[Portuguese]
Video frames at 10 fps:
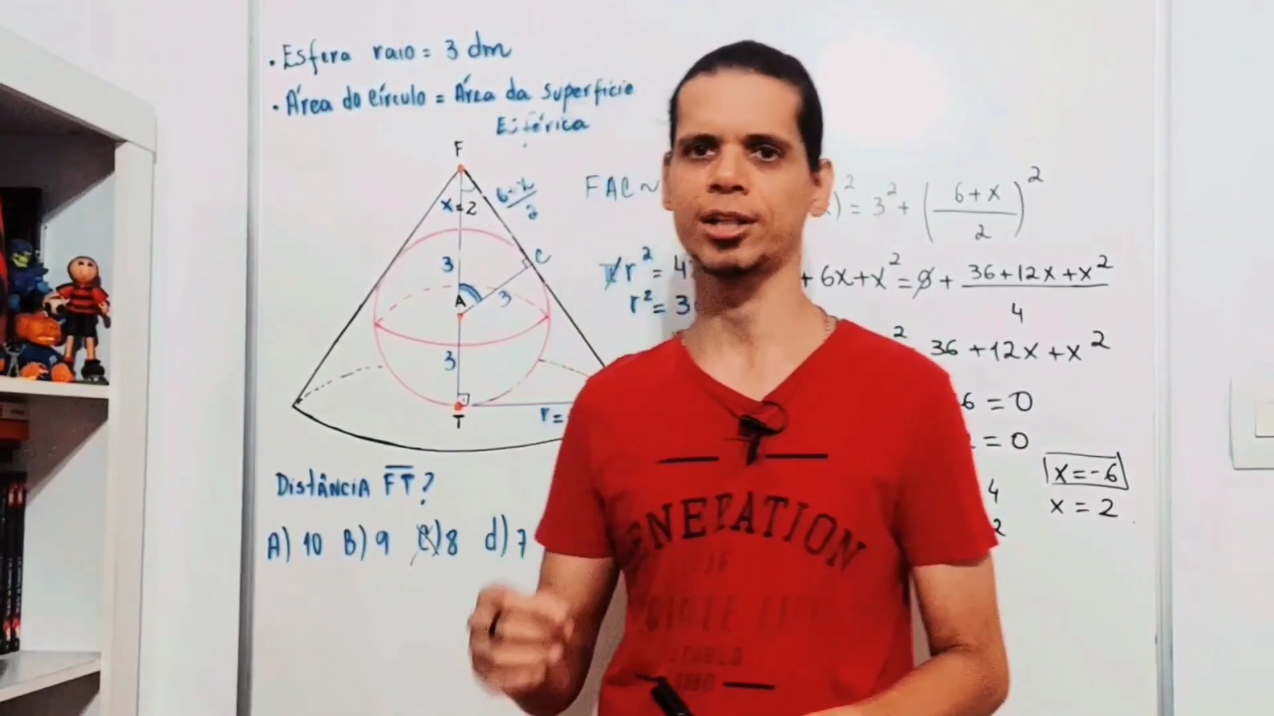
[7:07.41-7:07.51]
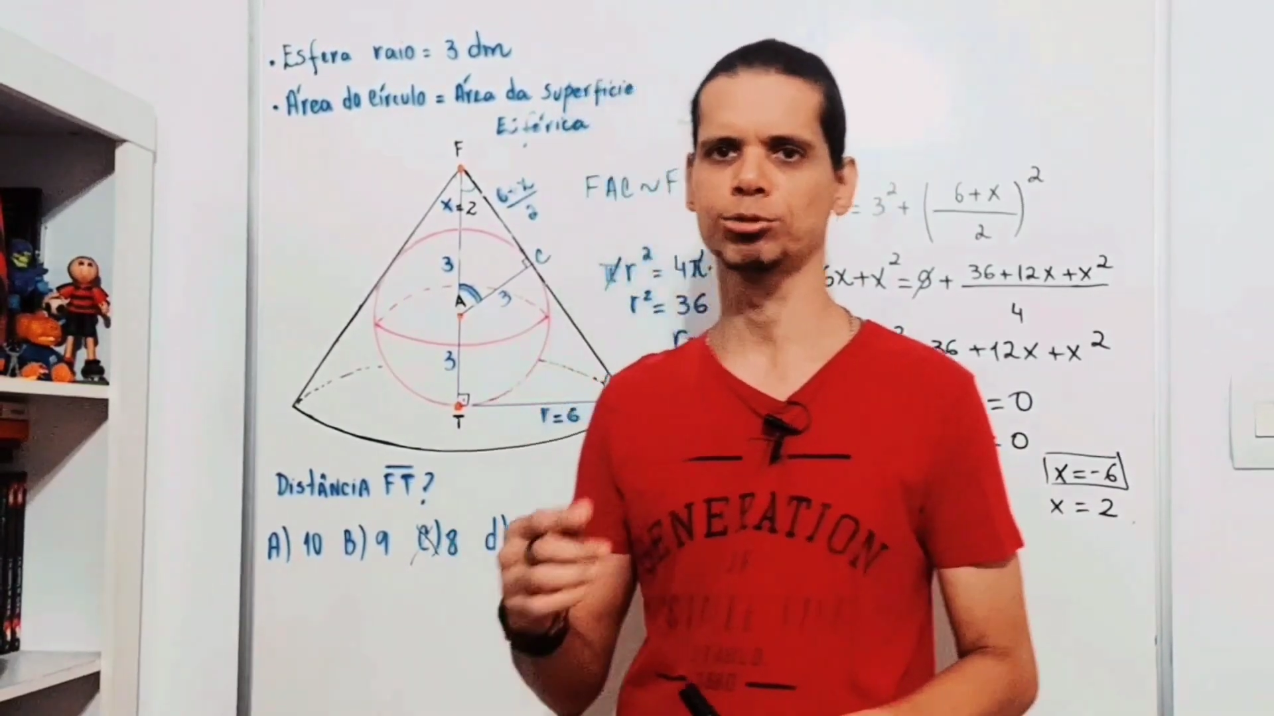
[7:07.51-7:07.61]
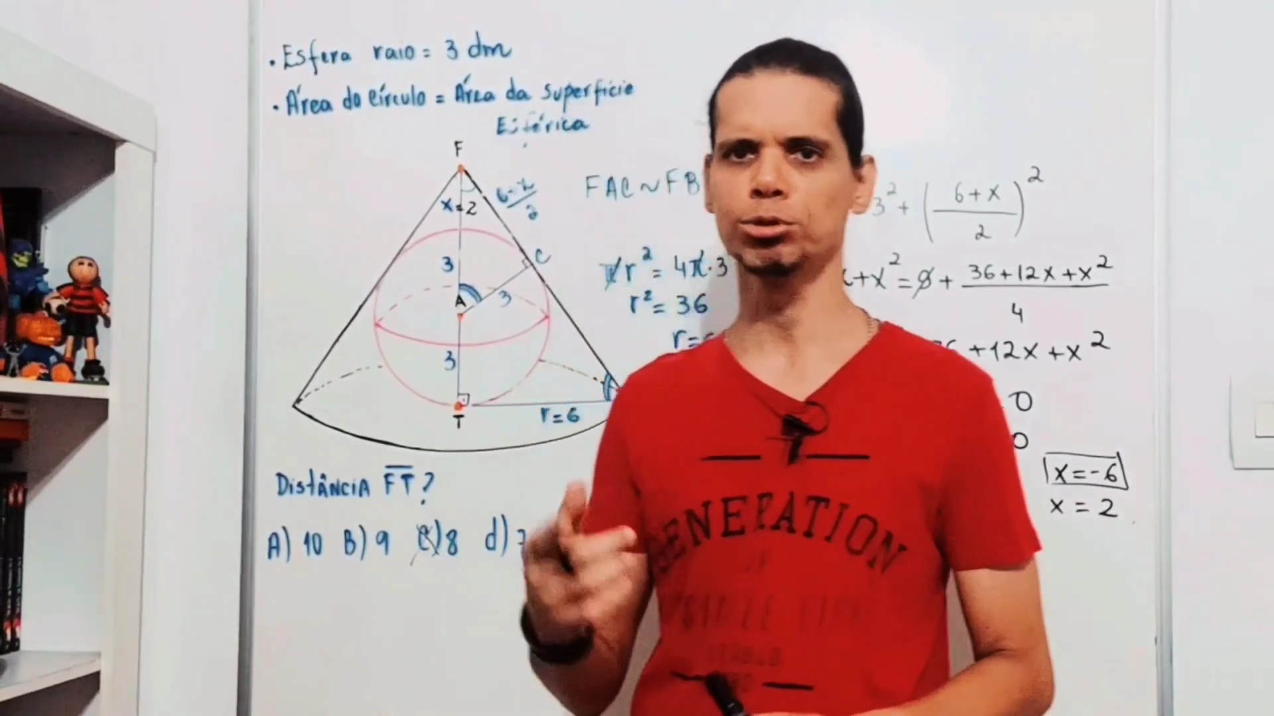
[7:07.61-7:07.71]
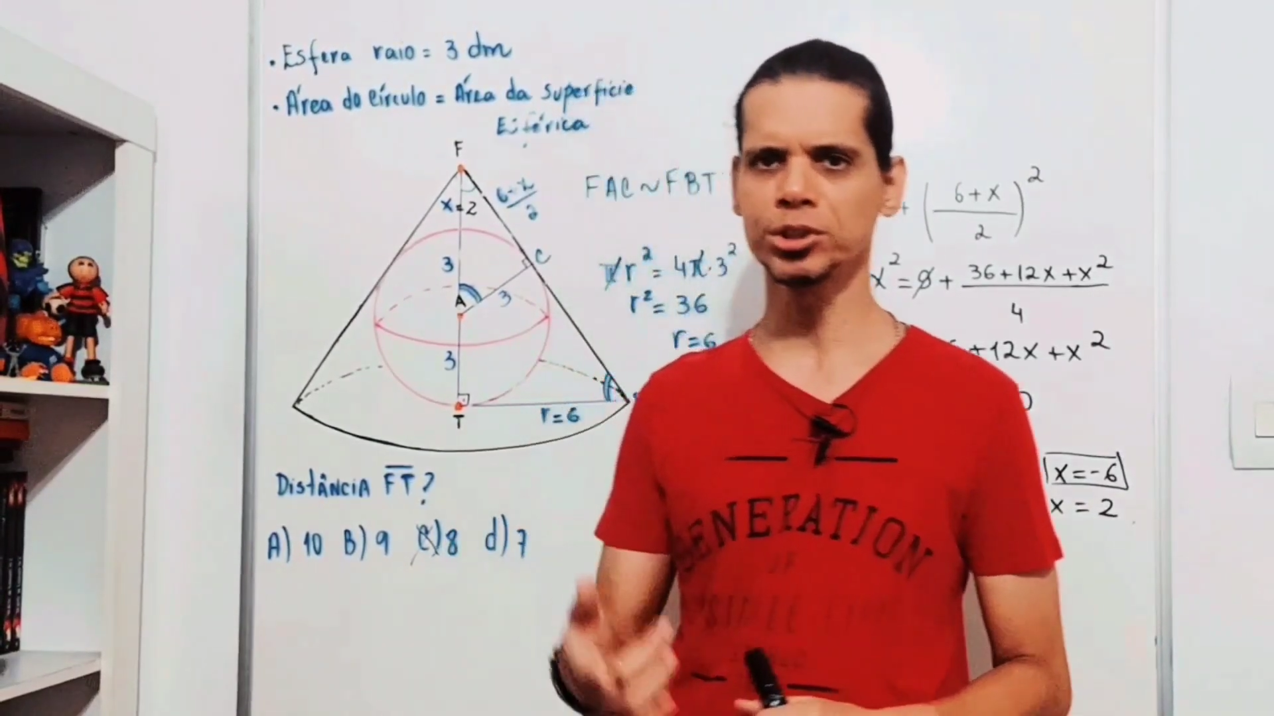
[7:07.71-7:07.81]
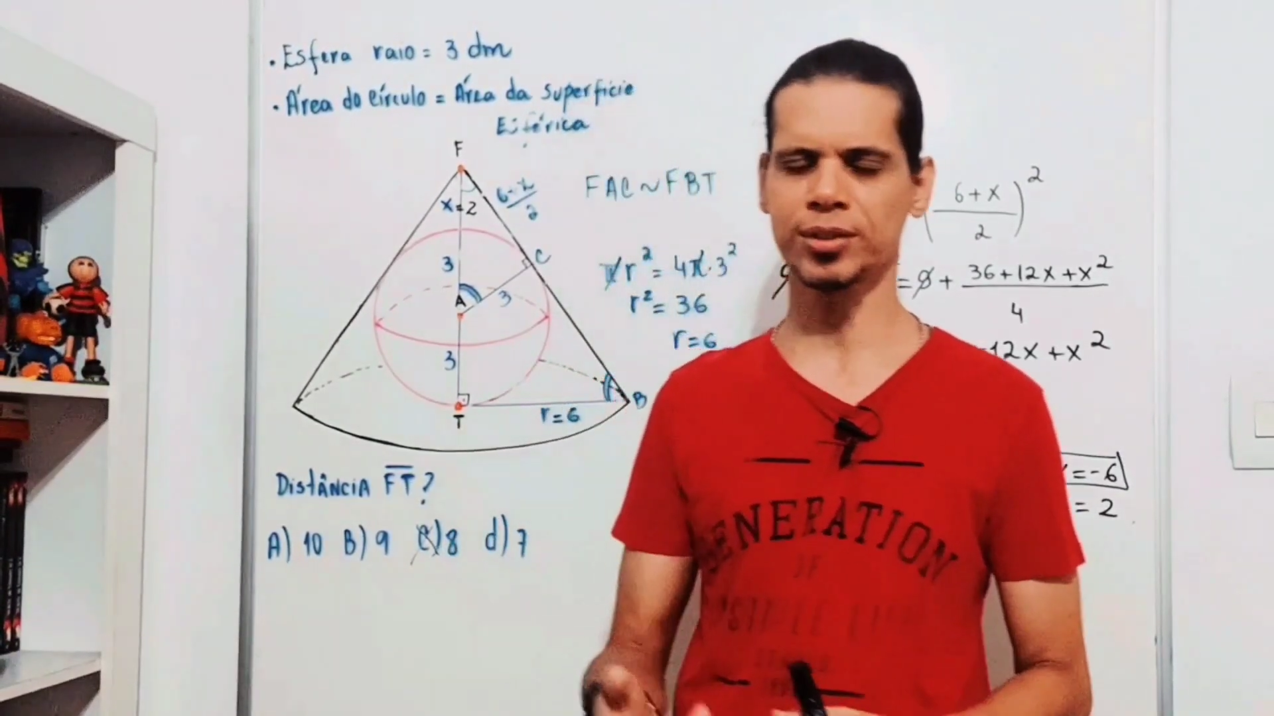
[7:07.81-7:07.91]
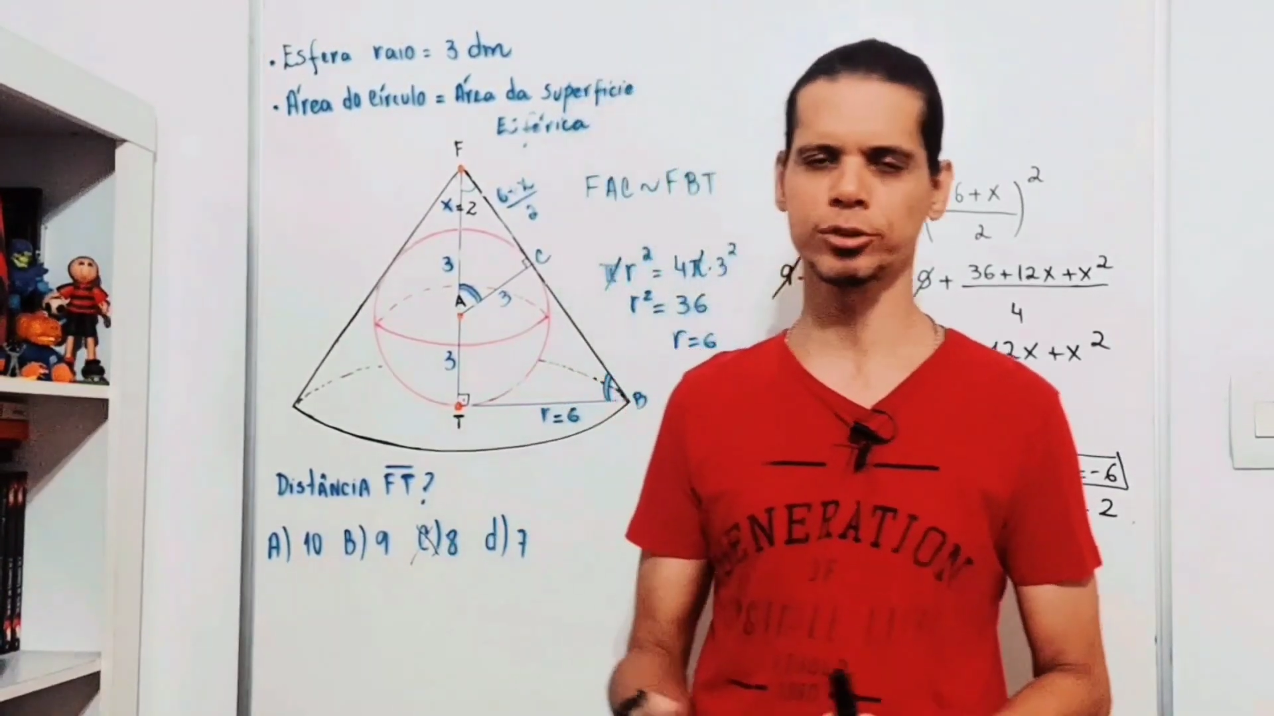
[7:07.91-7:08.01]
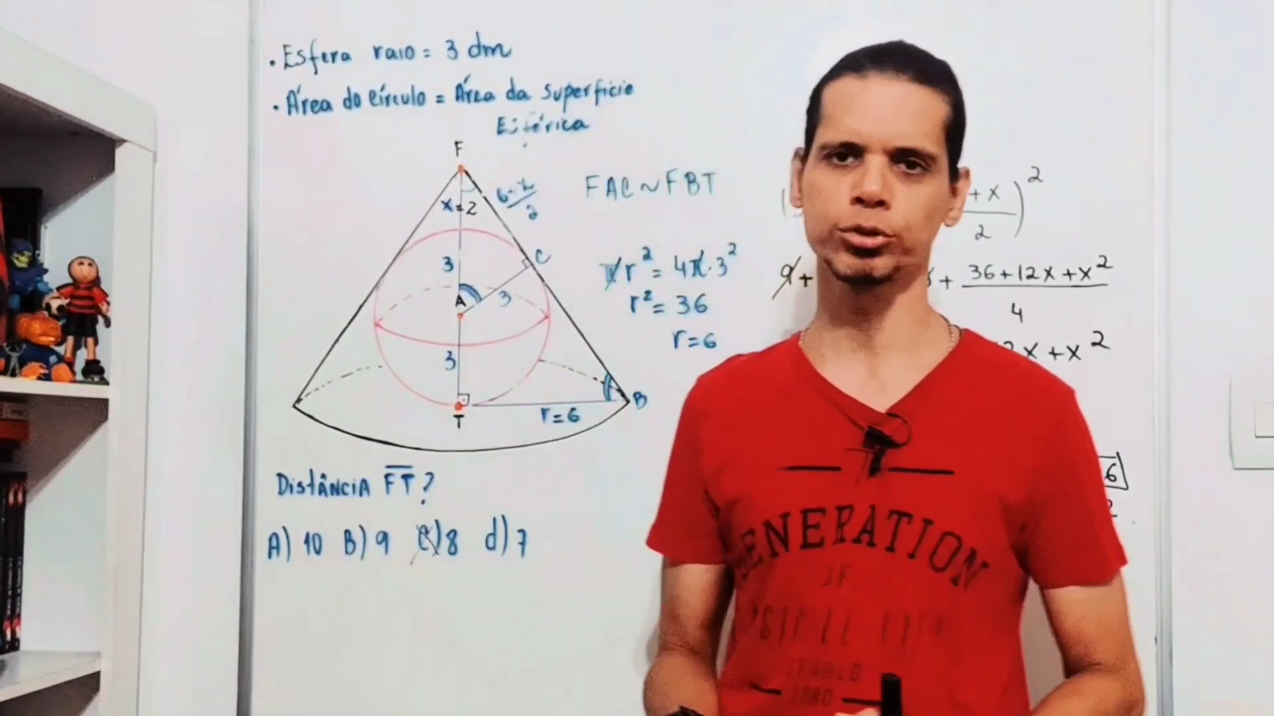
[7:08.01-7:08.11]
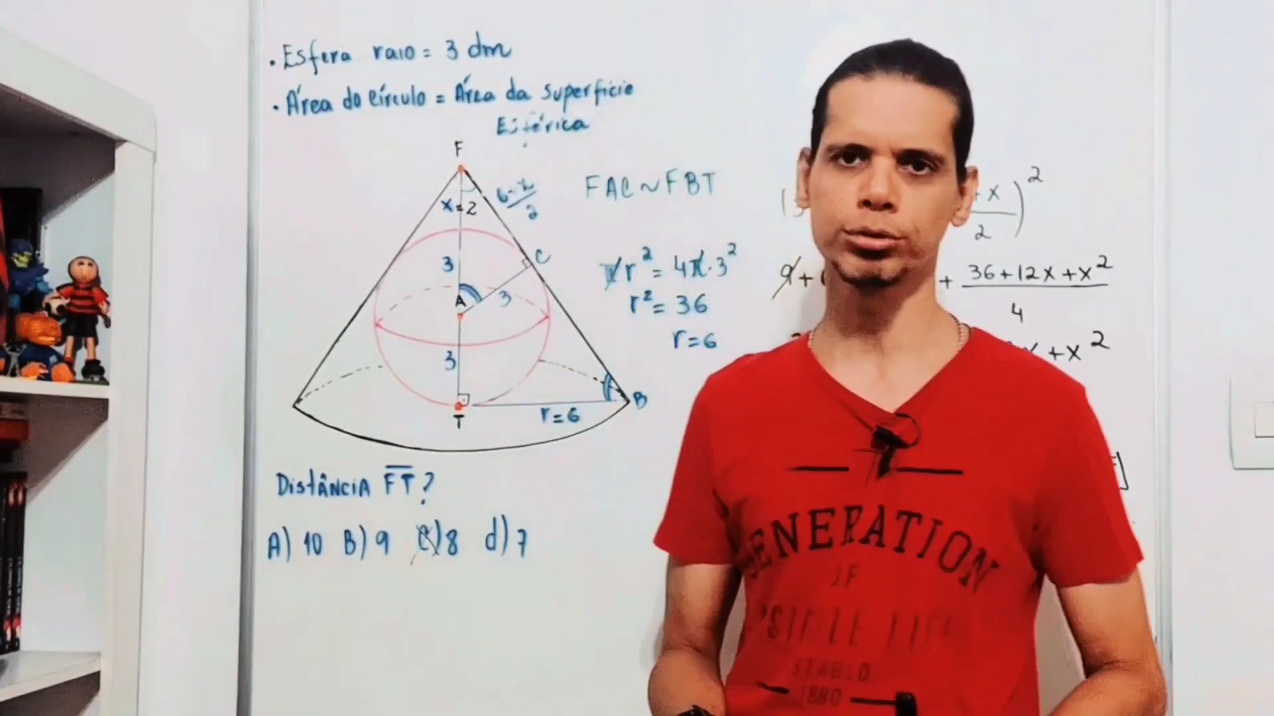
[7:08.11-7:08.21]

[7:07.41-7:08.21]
as notificações